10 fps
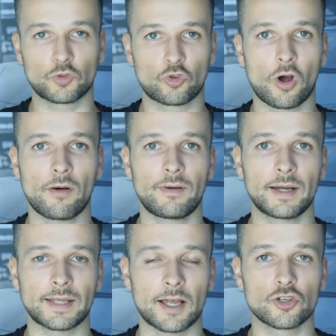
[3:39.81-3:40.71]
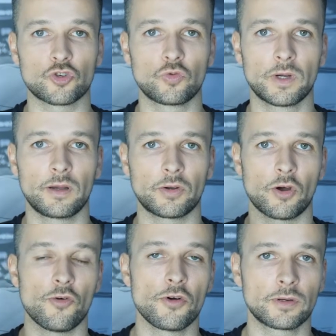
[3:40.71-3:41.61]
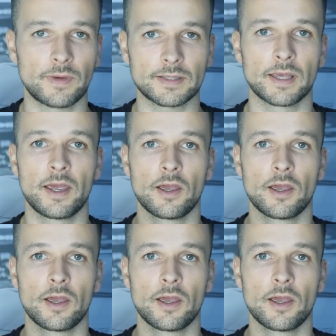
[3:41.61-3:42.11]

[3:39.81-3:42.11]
Torwart-Handschuhe oder irgendwas,